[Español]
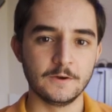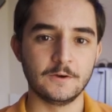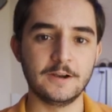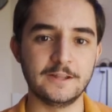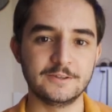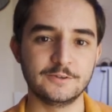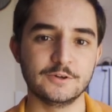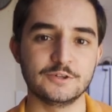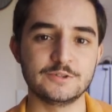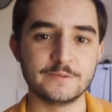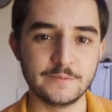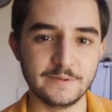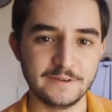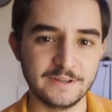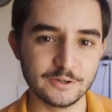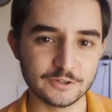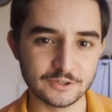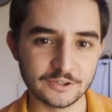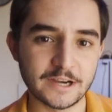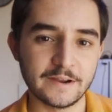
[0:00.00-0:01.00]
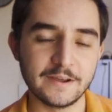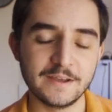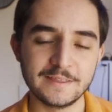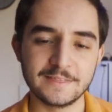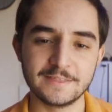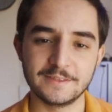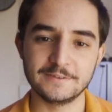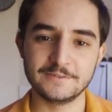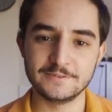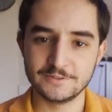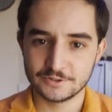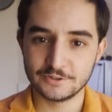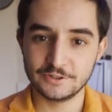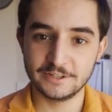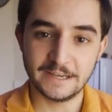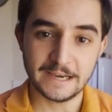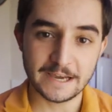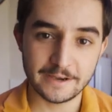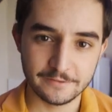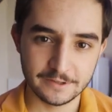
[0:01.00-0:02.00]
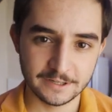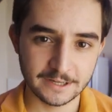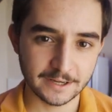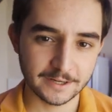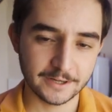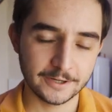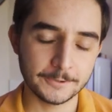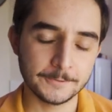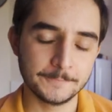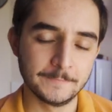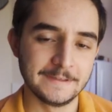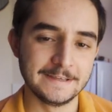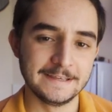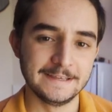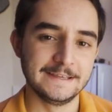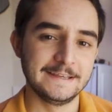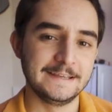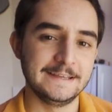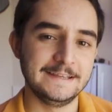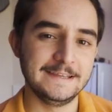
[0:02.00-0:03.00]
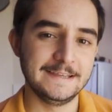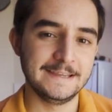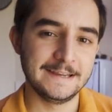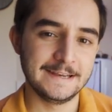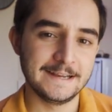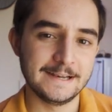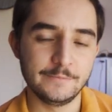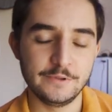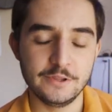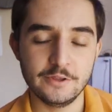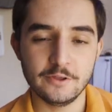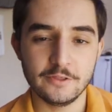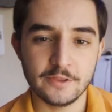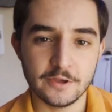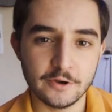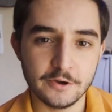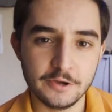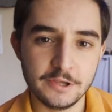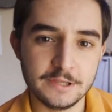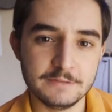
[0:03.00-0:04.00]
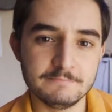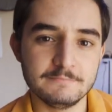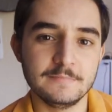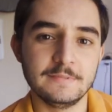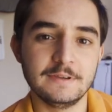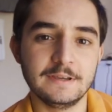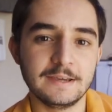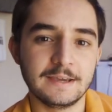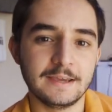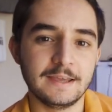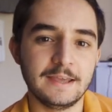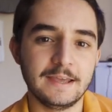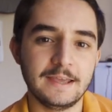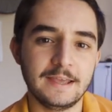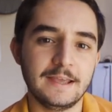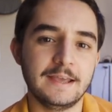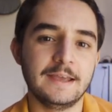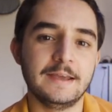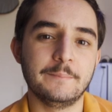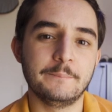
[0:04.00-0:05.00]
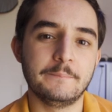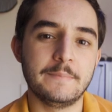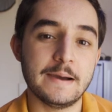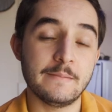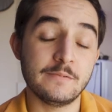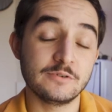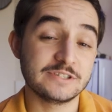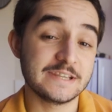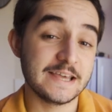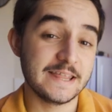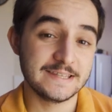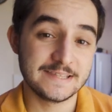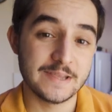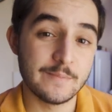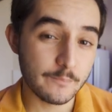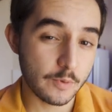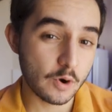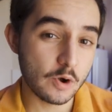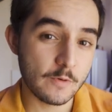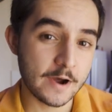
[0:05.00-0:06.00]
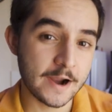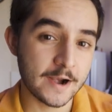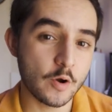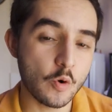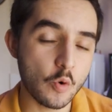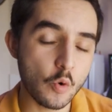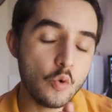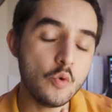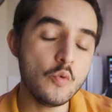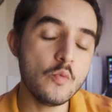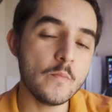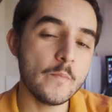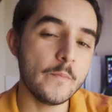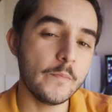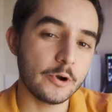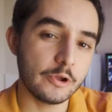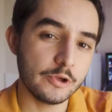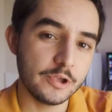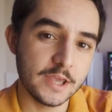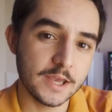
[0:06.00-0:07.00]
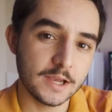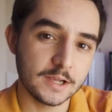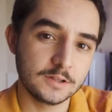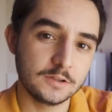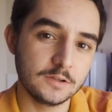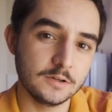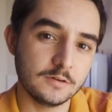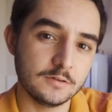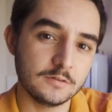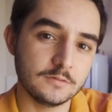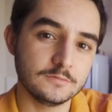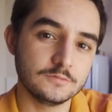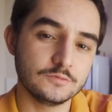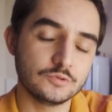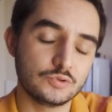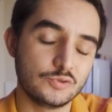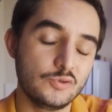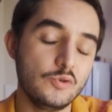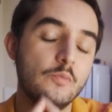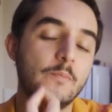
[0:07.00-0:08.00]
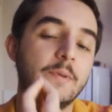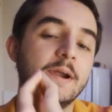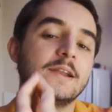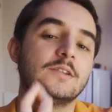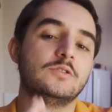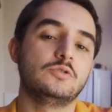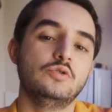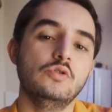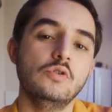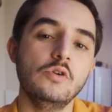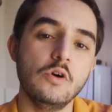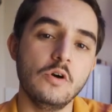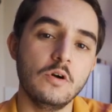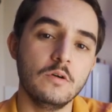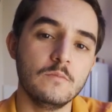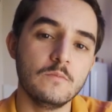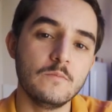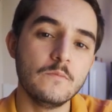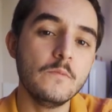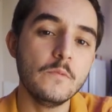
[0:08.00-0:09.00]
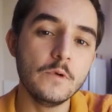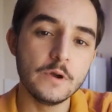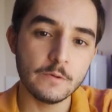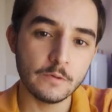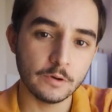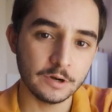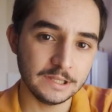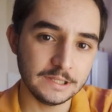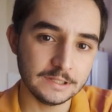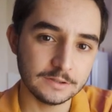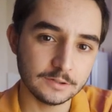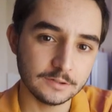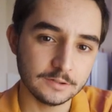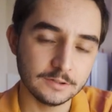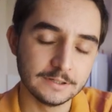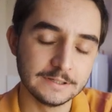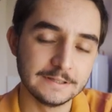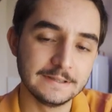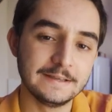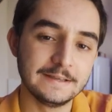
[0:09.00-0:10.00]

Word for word: Hola a todos, bienvenidos otra vez. Yo soy Javi Nagrero y en el vídeo de hoy vamos a desempolvar un proyecto súper chulo, muy bonito.